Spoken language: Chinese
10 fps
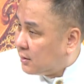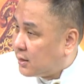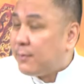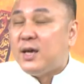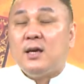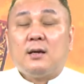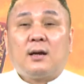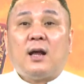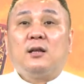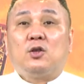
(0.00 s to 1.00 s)
小米
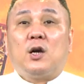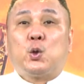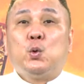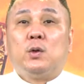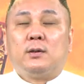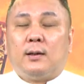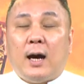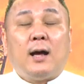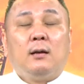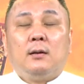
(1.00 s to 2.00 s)
看了都要吐了的
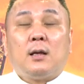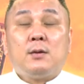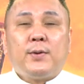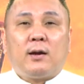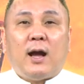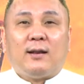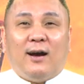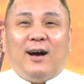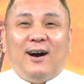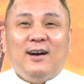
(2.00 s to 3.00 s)
啊，那你不要看
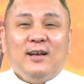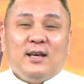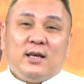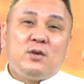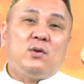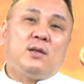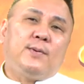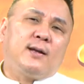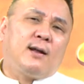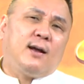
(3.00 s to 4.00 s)
啊。因为你
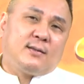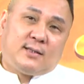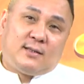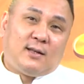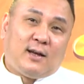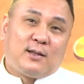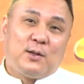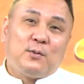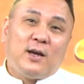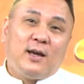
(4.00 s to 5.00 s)
被嘎死啊，
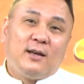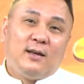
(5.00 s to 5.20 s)
对不对？